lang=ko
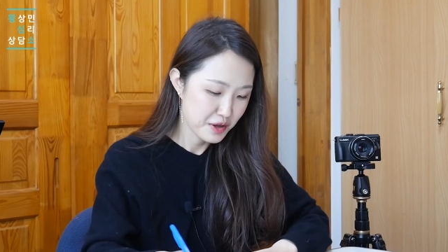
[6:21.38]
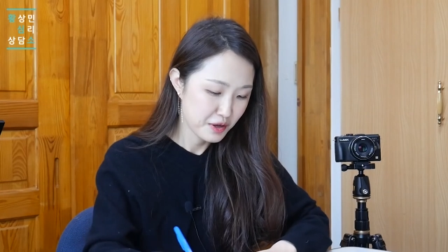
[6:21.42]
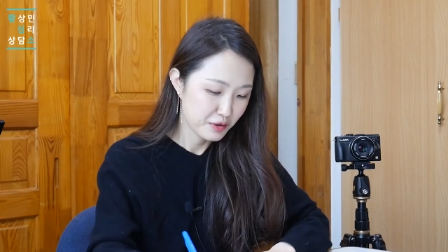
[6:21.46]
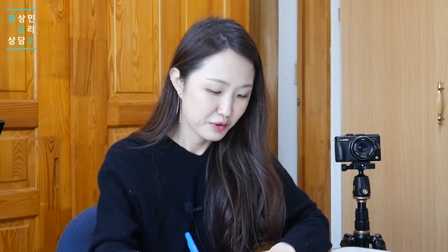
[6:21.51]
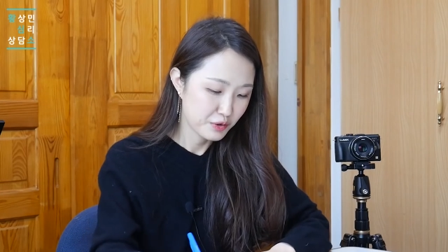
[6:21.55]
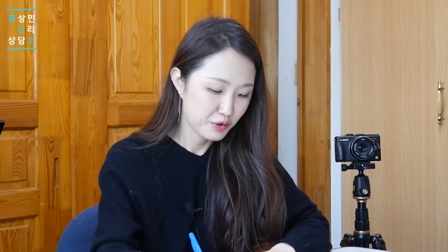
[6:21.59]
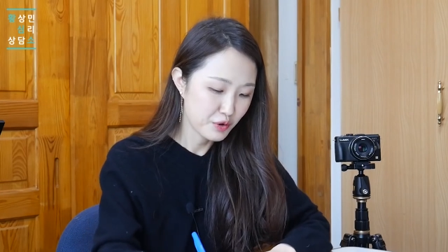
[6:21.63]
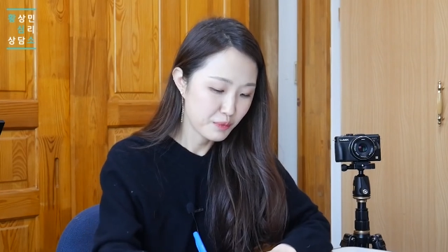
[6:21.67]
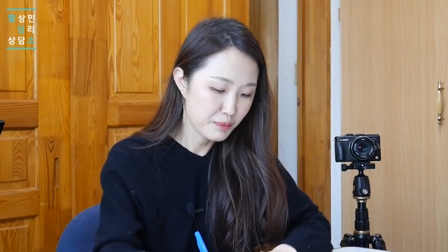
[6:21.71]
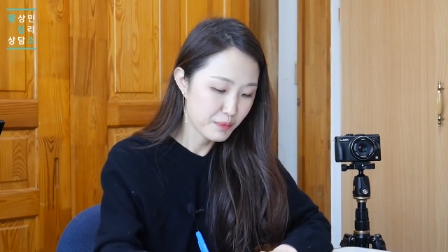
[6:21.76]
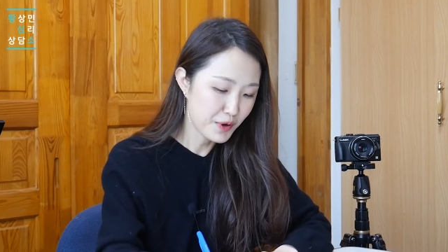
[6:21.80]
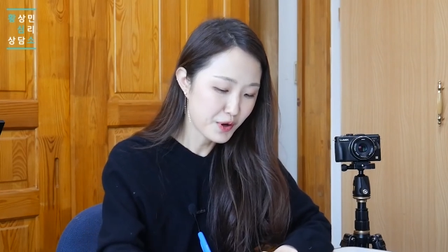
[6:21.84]

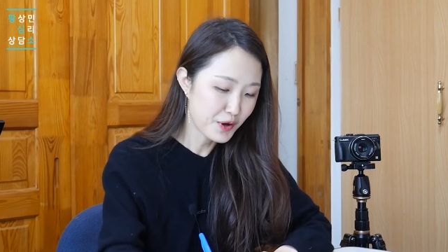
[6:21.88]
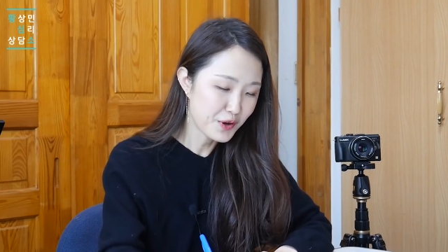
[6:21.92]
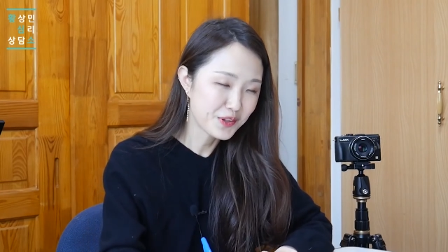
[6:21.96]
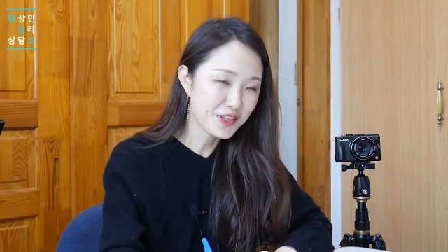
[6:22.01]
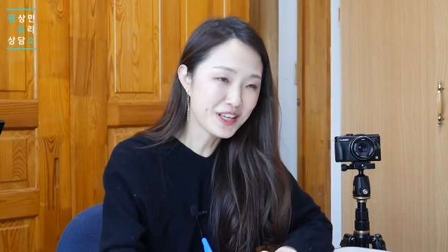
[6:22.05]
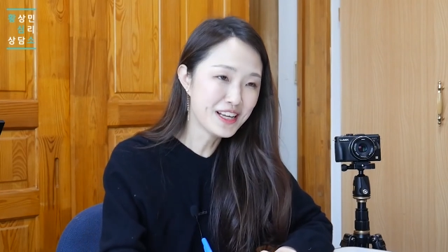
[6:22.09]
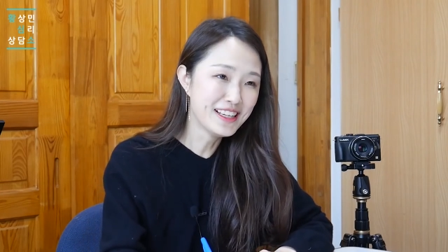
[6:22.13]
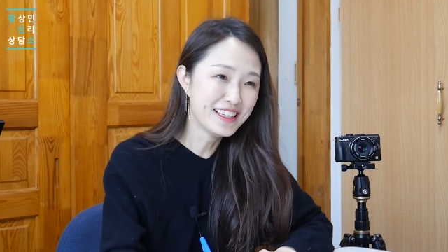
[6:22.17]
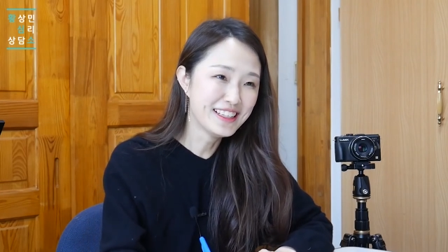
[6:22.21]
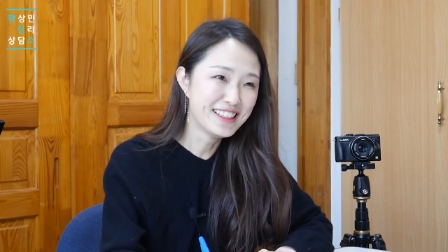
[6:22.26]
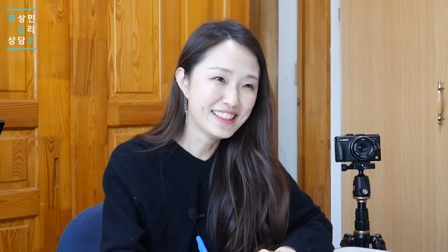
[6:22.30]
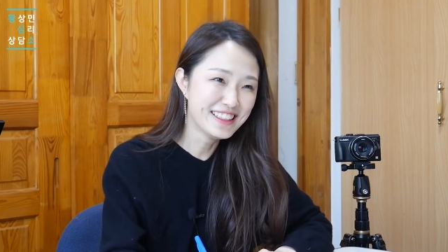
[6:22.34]
그러면
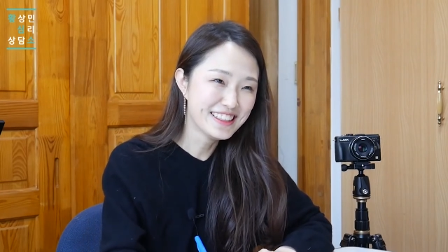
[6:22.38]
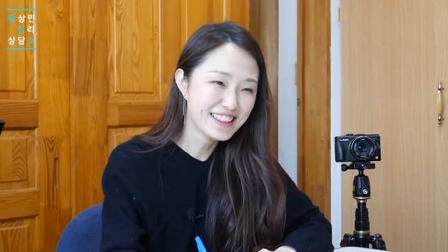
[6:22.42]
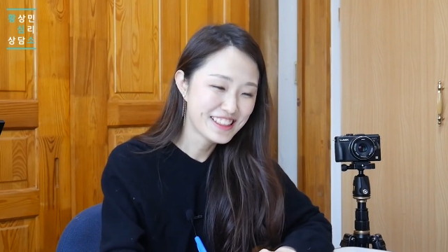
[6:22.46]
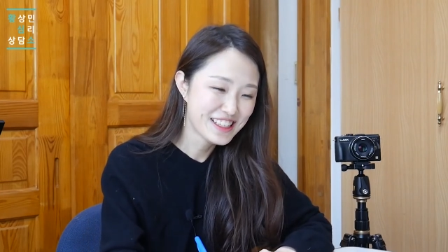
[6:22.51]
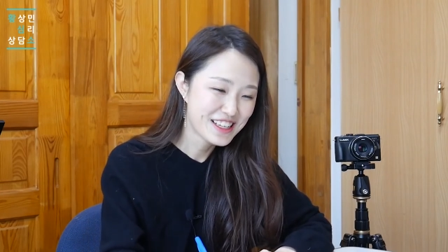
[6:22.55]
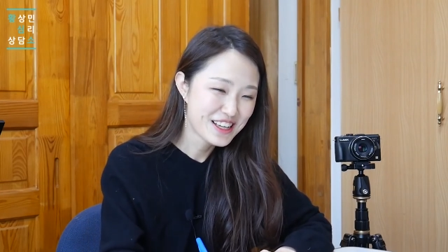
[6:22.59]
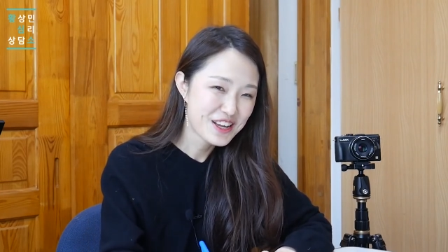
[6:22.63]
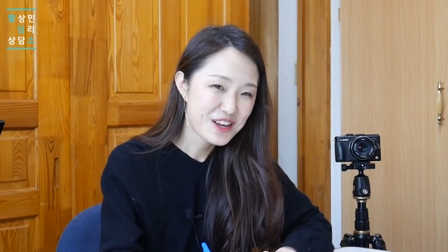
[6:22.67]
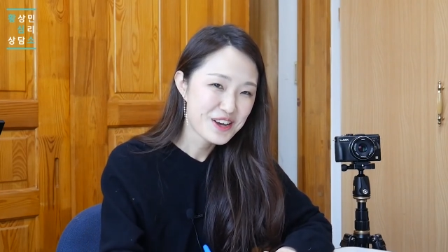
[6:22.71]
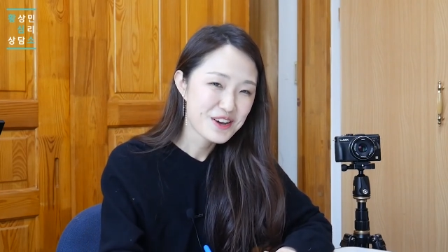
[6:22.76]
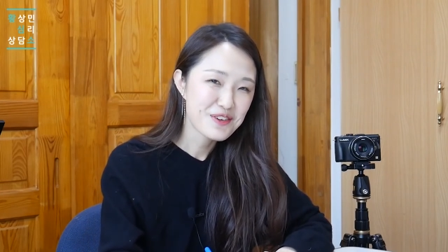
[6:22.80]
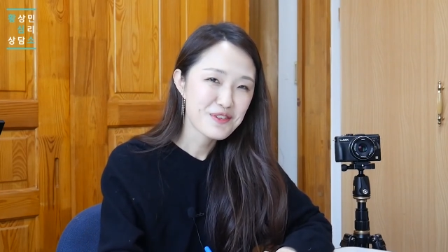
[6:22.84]

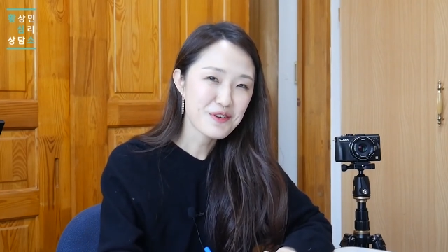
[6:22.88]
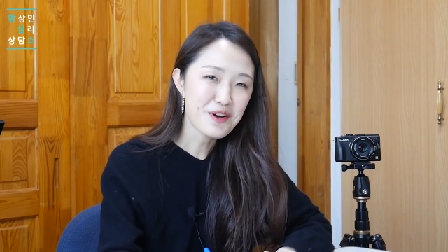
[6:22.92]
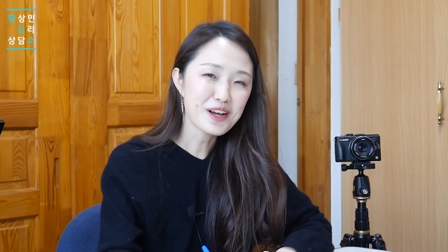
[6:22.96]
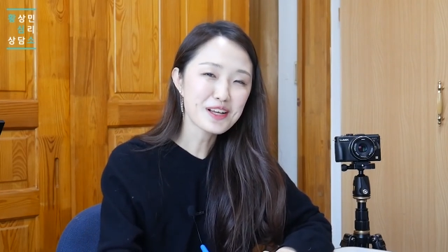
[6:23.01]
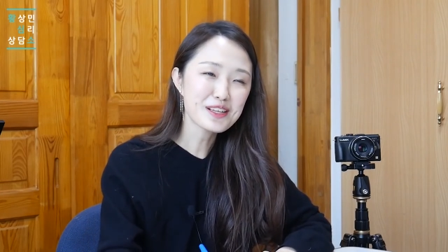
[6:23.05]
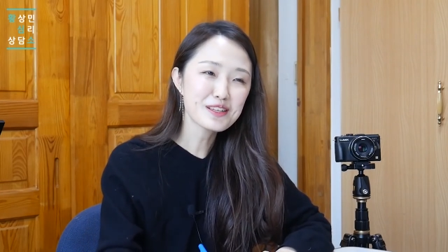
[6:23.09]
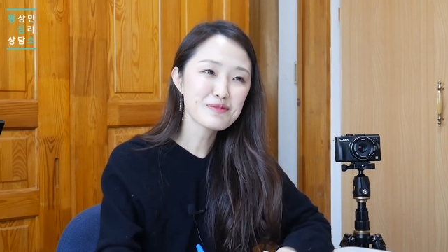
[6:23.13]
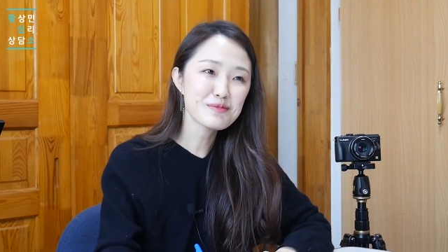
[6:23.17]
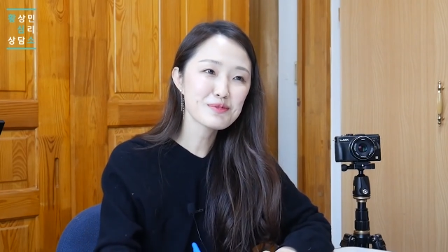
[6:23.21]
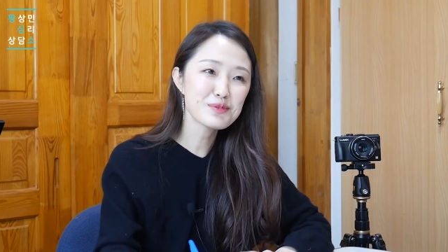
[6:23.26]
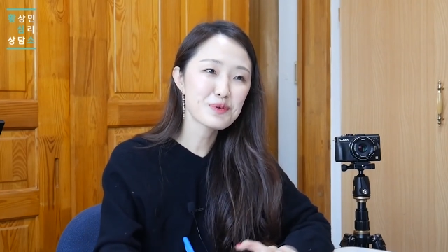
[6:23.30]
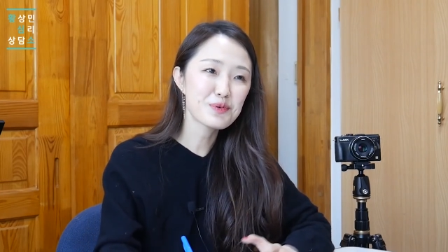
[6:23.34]

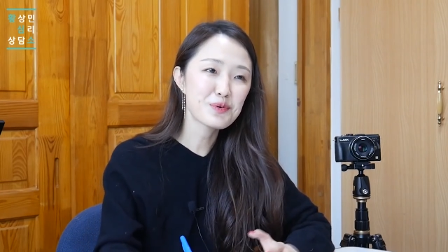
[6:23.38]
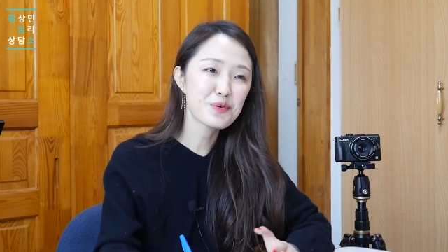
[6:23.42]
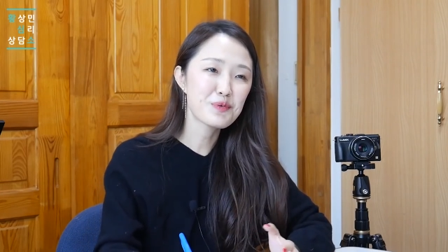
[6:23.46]
황심소